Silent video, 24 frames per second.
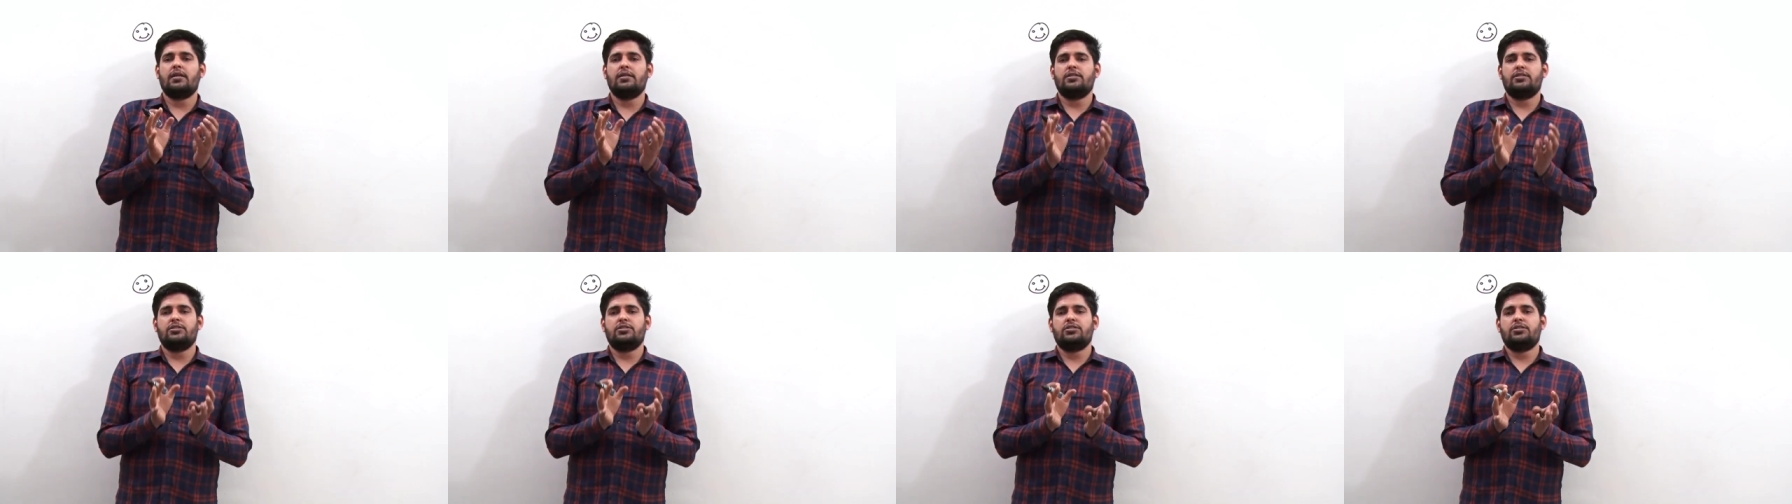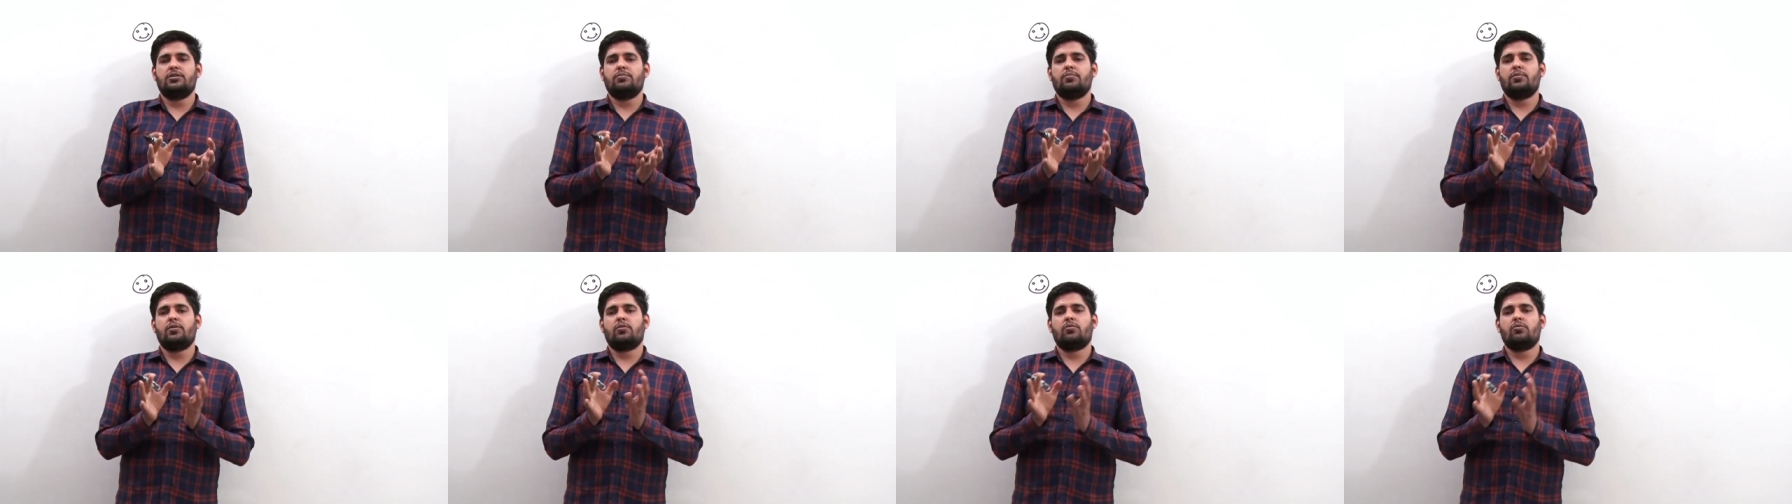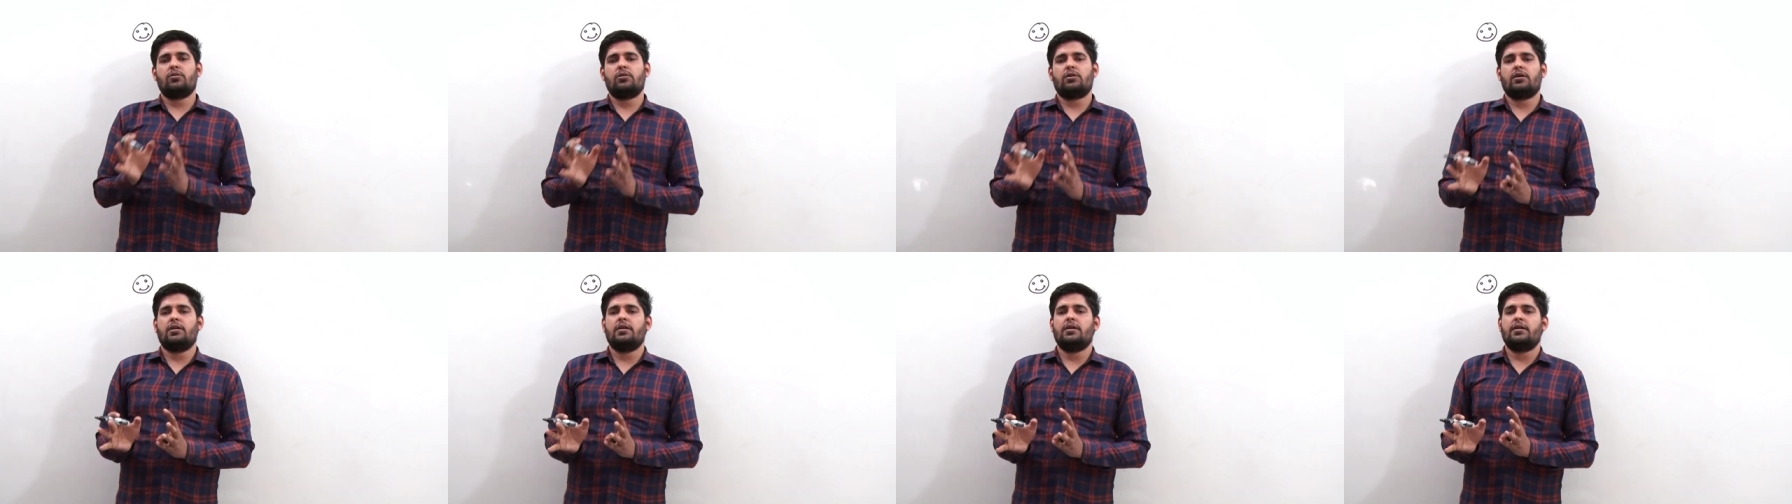चीज़ें बिल्कुल
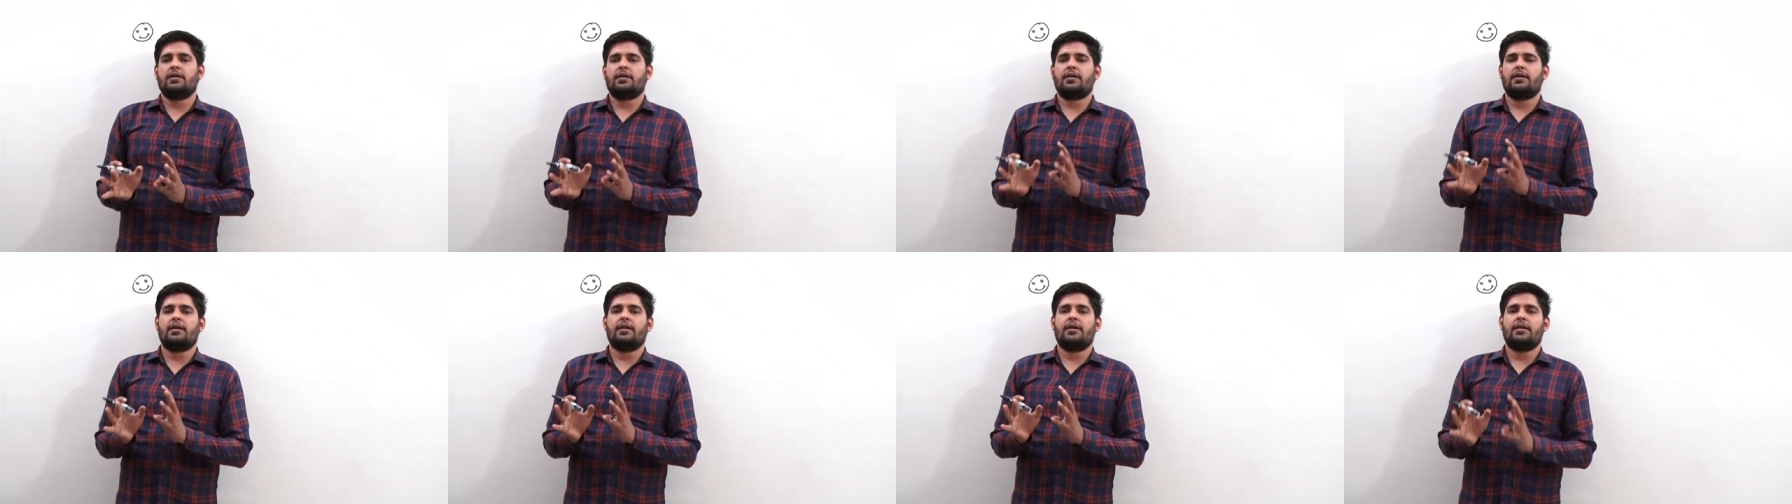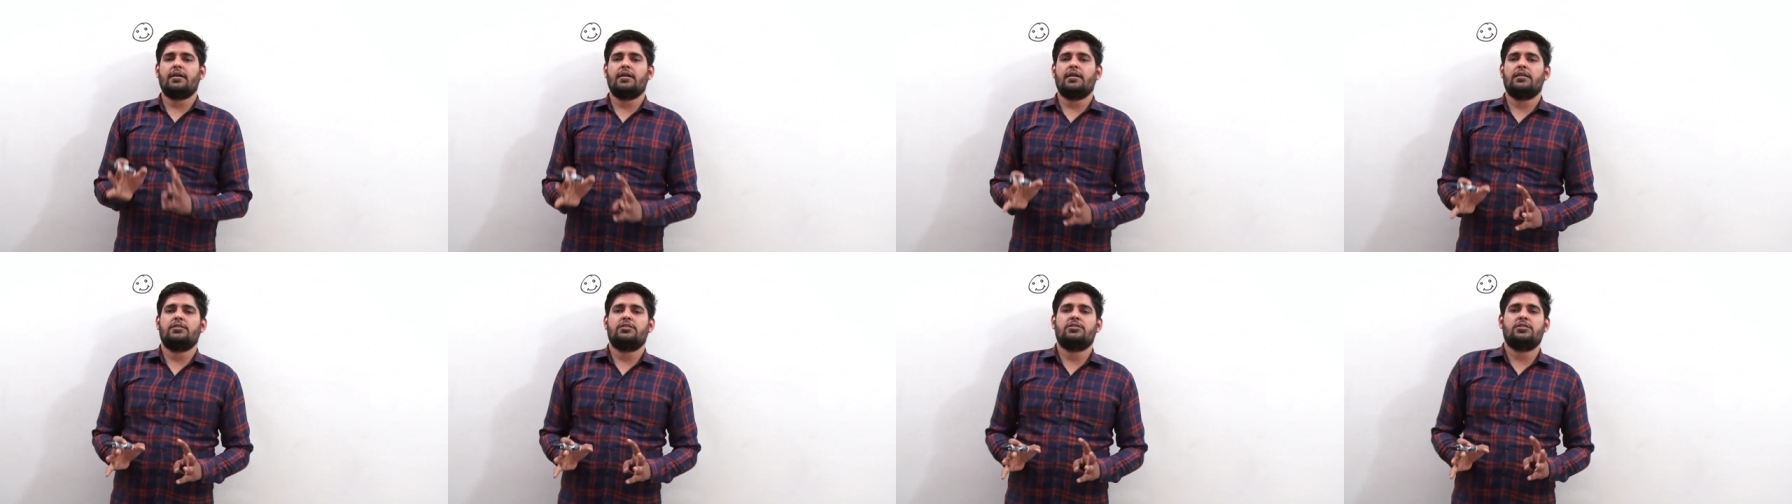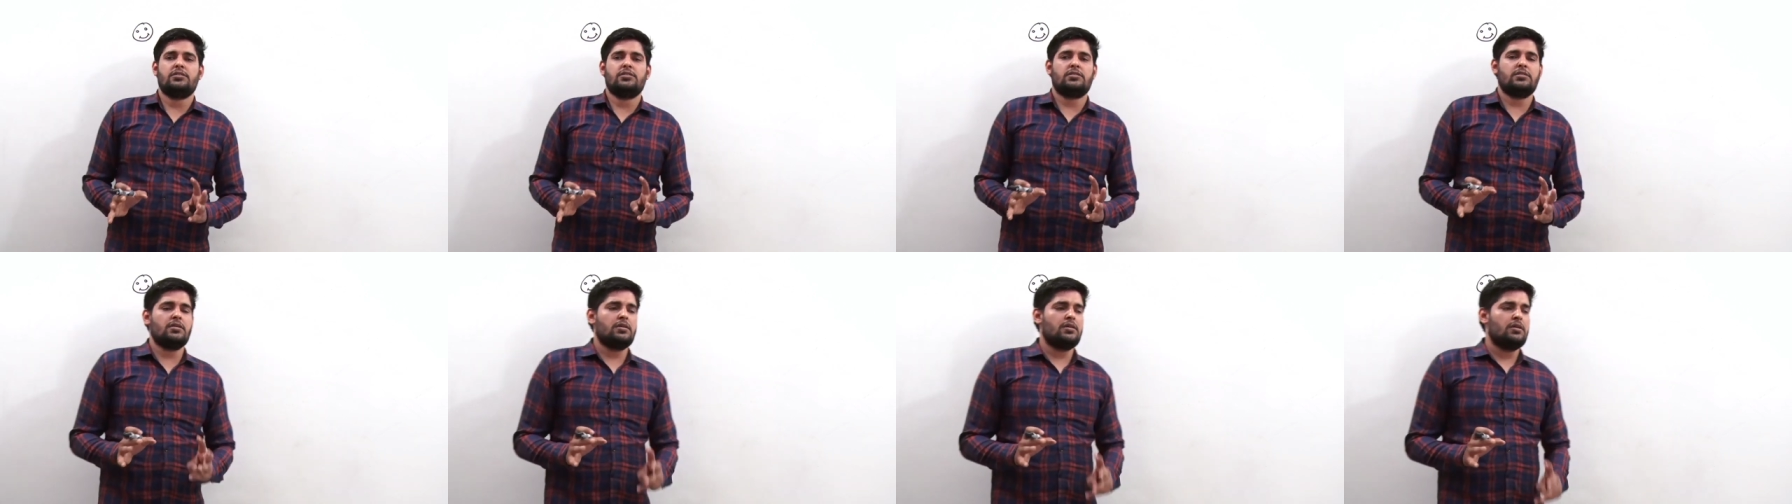क्लियर करेंगे अच्छे
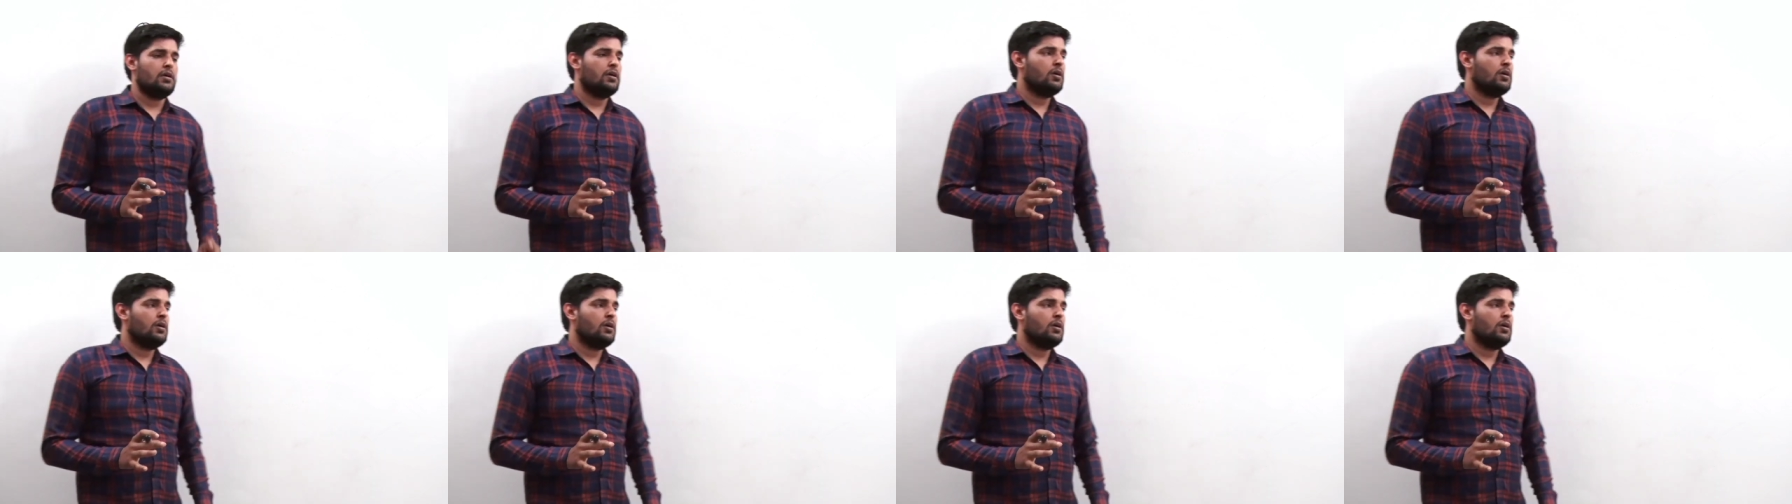से